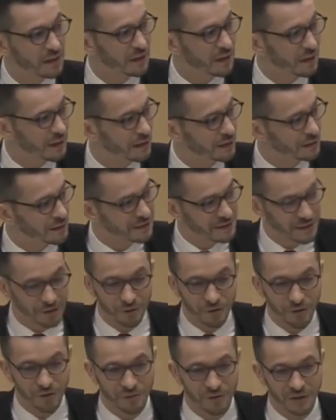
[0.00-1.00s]
А, на
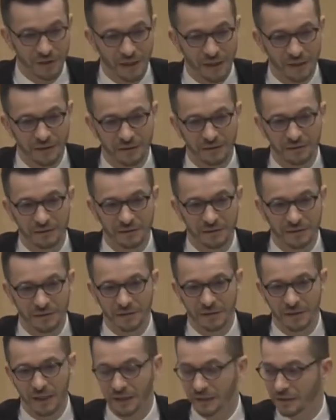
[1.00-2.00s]
следующем слайде
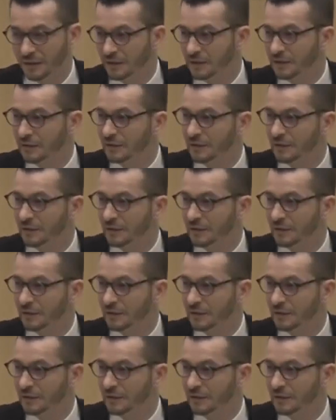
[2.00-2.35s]
цитата